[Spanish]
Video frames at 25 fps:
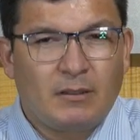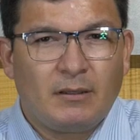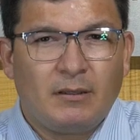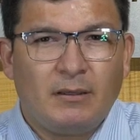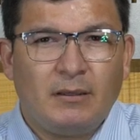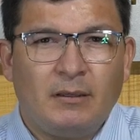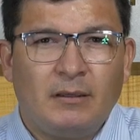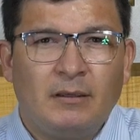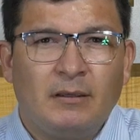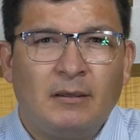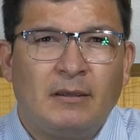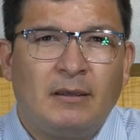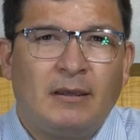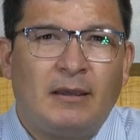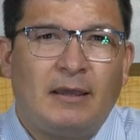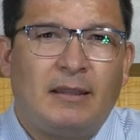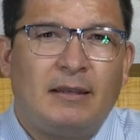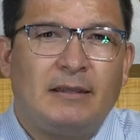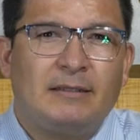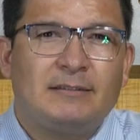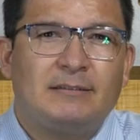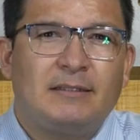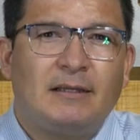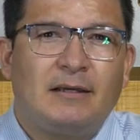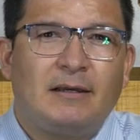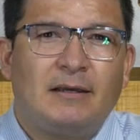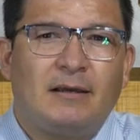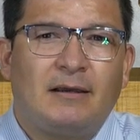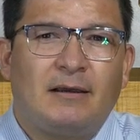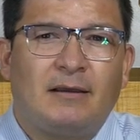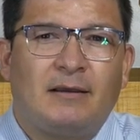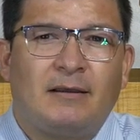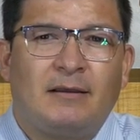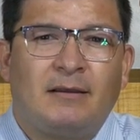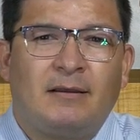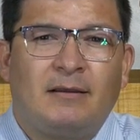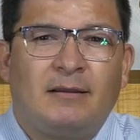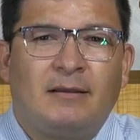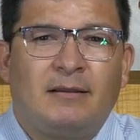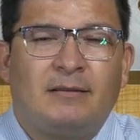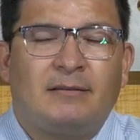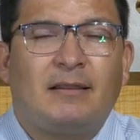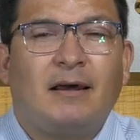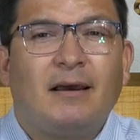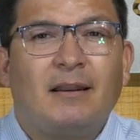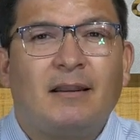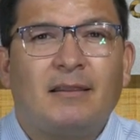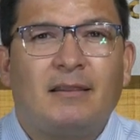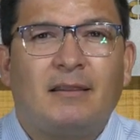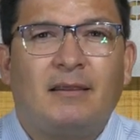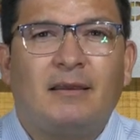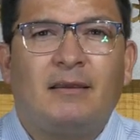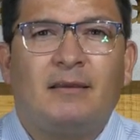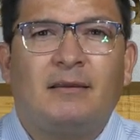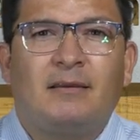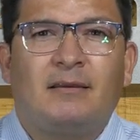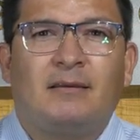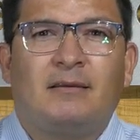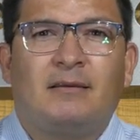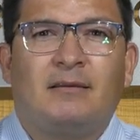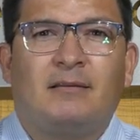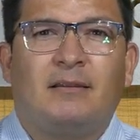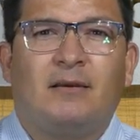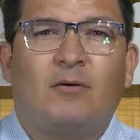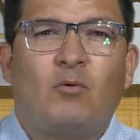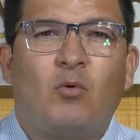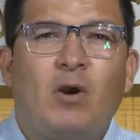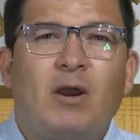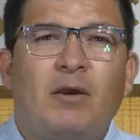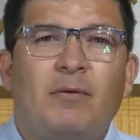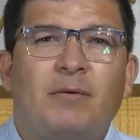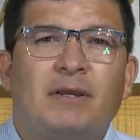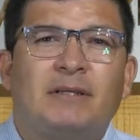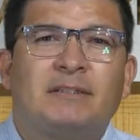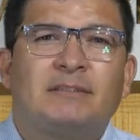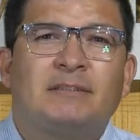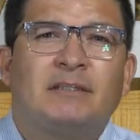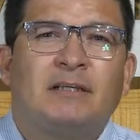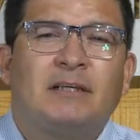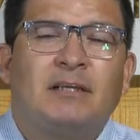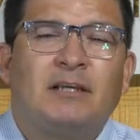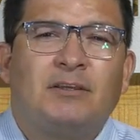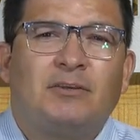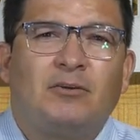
Eh, en esta tarde de jueves